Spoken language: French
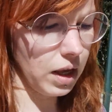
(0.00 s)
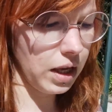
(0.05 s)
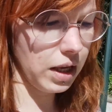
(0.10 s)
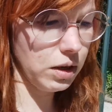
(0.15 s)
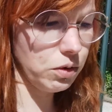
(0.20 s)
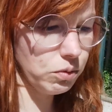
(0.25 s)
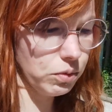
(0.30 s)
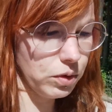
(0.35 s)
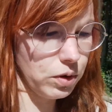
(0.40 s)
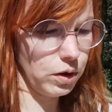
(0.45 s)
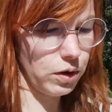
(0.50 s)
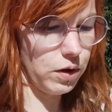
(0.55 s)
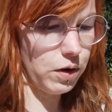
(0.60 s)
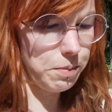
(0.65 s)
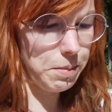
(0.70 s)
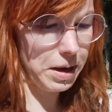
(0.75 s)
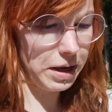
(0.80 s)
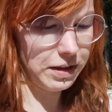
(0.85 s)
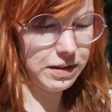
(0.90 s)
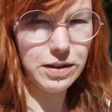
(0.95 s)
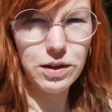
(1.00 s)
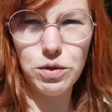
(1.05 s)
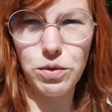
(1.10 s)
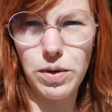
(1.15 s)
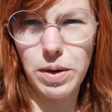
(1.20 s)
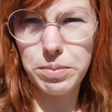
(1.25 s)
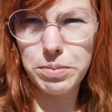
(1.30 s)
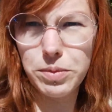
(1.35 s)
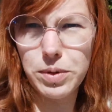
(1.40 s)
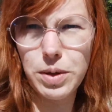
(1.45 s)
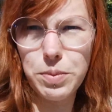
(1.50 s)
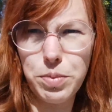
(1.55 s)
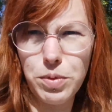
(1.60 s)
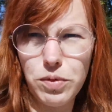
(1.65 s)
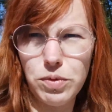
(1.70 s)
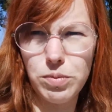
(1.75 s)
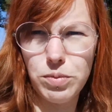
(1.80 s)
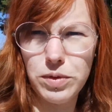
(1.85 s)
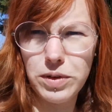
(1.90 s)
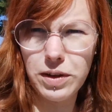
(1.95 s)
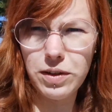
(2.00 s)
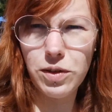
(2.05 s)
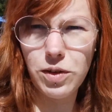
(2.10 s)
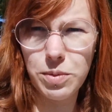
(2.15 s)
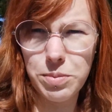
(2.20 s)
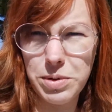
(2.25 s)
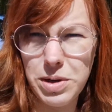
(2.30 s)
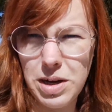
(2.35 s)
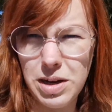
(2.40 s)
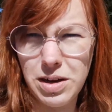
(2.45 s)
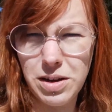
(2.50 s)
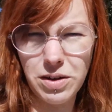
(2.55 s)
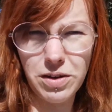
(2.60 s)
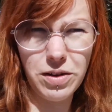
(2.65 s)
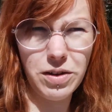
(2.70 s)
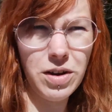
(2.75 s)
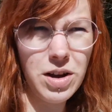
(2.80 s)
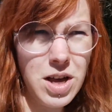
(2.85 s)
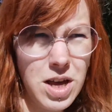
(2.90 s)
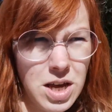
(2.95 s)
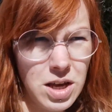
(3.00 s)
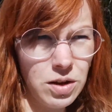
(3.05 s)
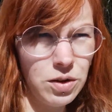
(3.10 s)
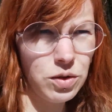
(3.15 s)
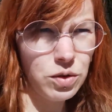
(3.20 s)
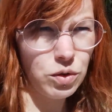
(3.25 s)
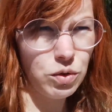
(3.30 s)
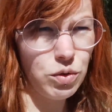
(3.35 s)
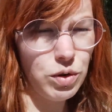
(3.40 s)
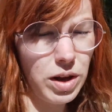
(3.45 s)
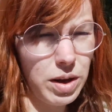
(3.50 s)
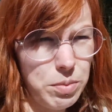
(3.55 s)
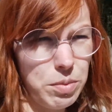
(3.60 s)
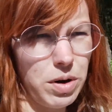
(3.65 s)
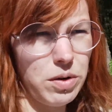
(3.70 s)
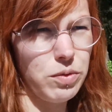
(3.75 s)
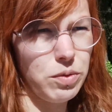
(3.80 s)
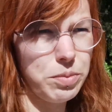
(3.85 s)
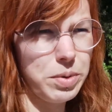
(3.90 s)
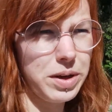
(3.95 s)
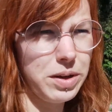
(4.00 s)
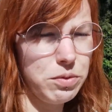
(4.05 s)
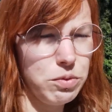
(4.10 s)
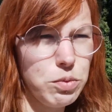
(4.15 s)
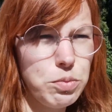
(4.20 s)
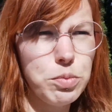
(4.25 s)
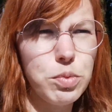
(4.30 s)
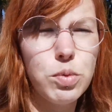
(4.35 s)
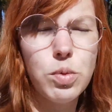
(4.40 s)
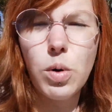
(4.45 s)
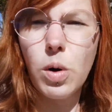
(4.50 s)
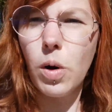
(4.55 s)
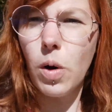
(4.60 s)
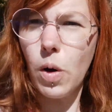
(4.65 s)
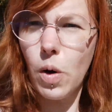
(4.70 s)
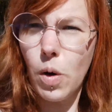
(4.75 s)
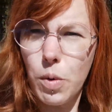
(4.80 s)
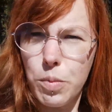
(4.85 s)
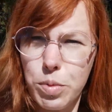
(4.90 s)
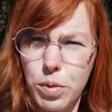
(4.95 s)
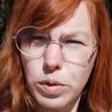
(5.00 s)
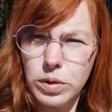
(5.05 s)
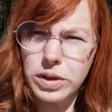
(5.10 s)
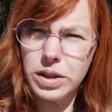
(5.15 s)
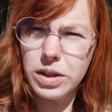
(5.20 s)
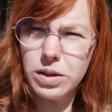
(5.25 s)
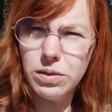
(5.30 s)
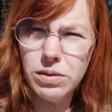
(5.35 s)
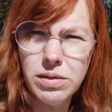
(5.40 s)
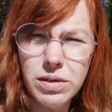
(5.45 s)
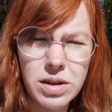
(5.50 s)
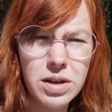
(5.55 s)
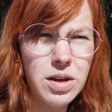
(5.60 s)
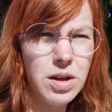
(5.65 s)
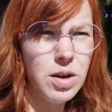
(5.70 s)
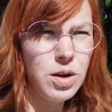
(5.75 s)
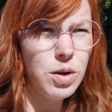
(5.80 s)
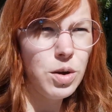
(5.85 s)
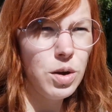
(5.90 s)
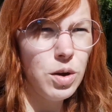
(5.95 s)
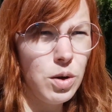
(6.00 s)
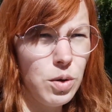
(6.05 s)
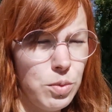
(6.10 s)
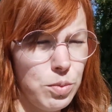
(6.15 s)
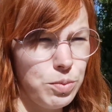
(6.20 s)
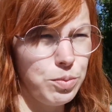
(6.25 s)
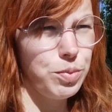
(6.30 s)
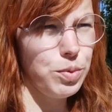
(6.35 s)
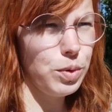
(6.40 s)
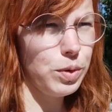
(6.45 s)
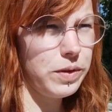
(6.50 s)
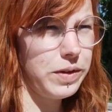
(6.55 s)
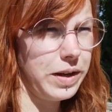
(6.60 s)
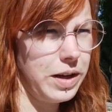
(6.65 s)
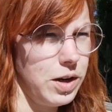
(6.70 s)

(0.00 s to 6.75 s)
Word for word: Et donc ben, ici je vais un petit peu vous montrer ce que moi, ce que Julien et moi avons prévu pour, pour Ninon, pour ces